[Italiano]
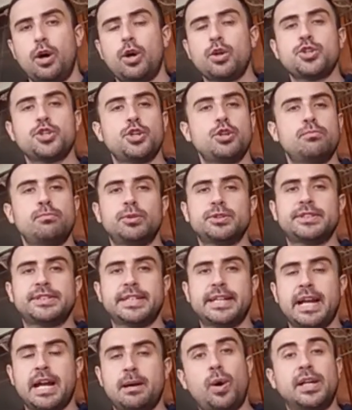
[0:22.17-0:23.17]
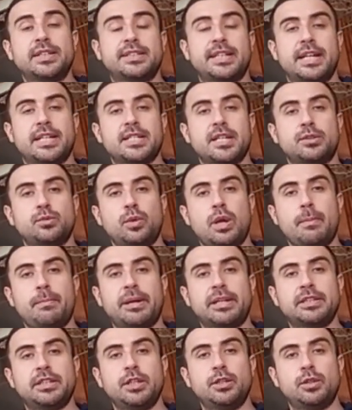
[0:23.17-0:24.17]
Oggi non mostriamo attrezzature
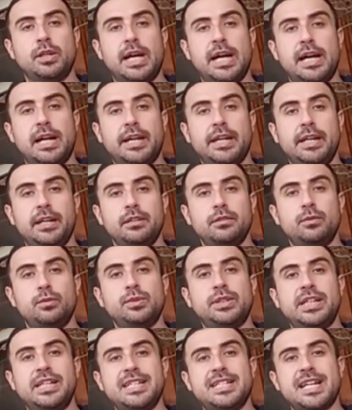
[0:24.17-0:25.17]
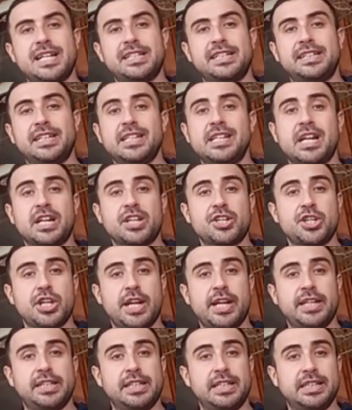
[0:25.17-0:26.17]
particolari utilizzate dagli
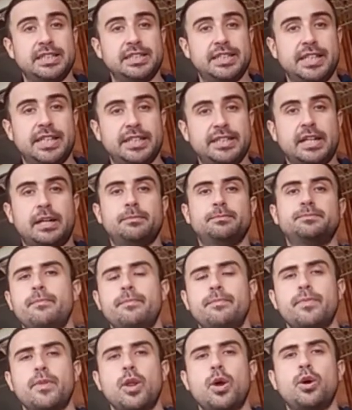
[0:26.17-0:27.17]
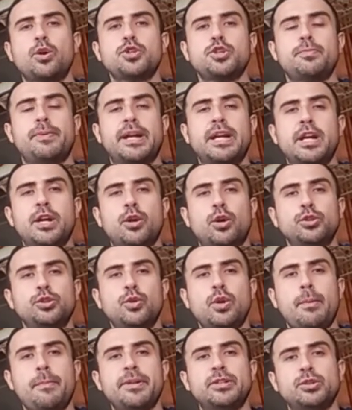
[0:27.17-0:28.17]
arcieri dell'antichità. Oggi parlerò
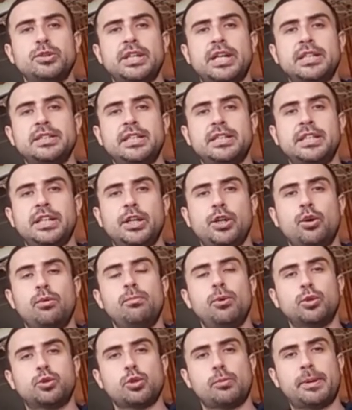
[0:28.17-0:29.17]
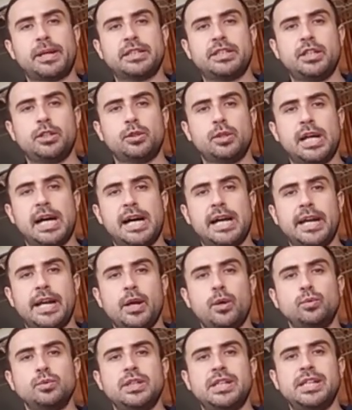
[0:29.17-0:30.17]
di una metodica di tiro molto
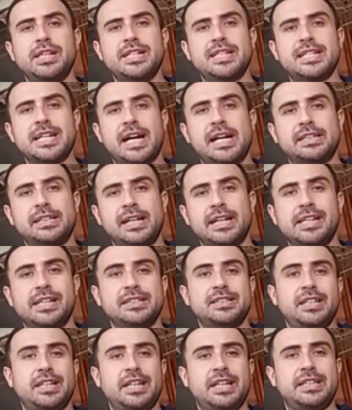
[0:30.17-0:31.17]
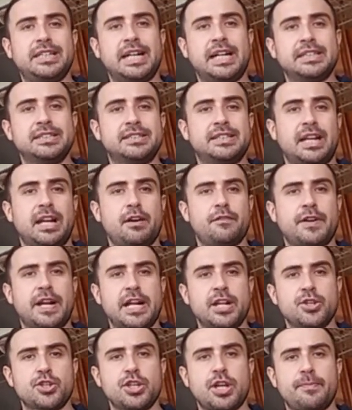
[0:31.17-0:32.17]
particolare utilizzata in antichità dalla
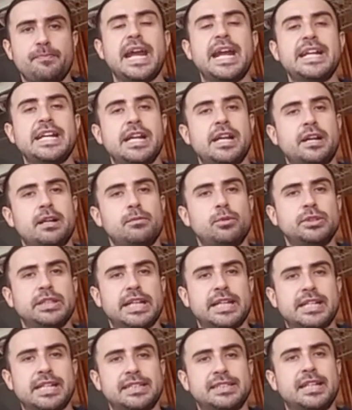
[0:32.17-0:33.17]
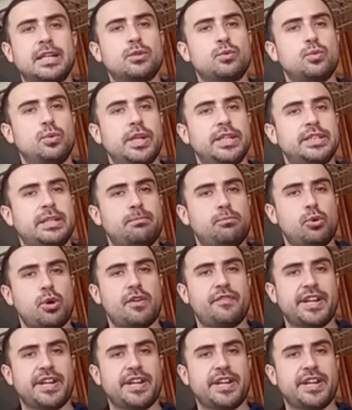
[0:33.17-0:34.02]
Francia e nell'era moderna da alcune tribù